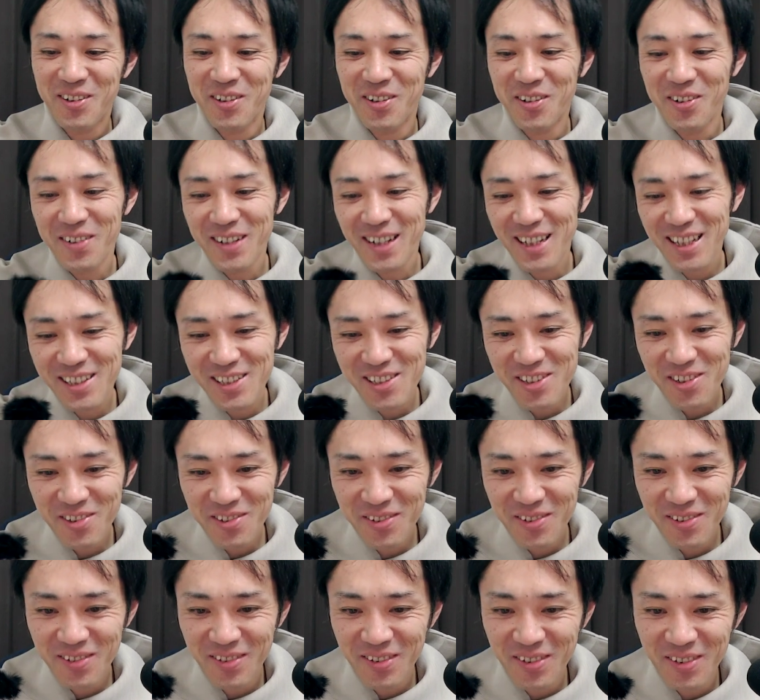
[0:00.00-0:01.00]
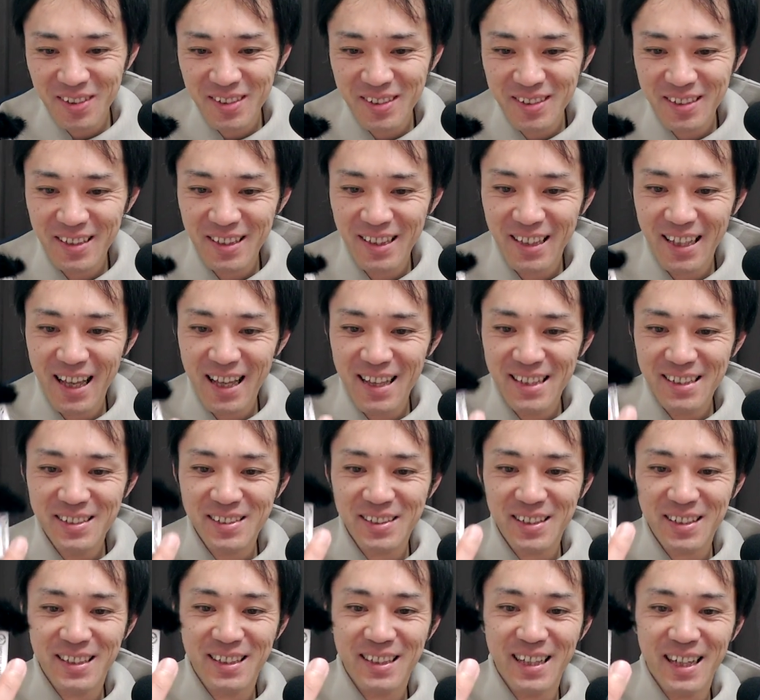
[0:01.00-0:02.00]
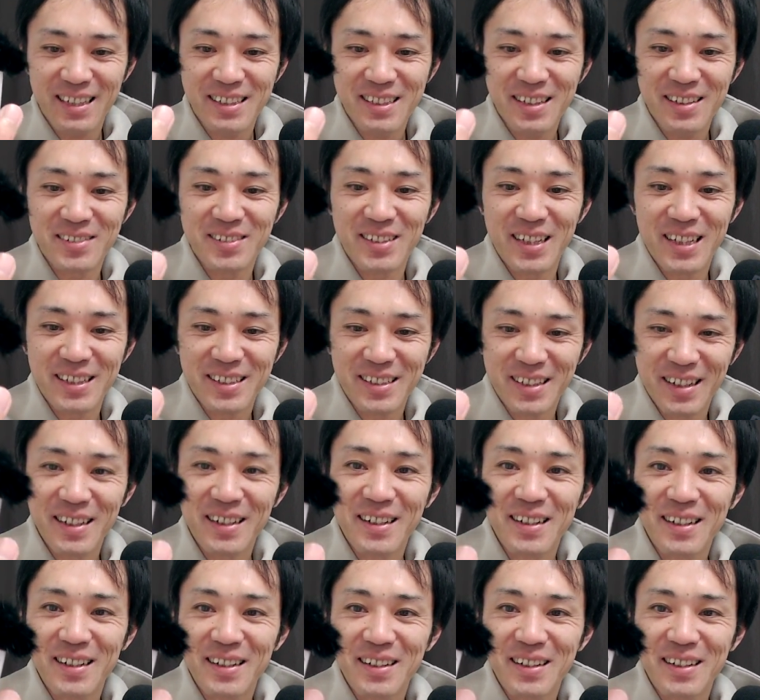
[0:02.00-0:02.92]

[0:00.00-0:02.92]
これちょっと、なんすか、ダサくないですか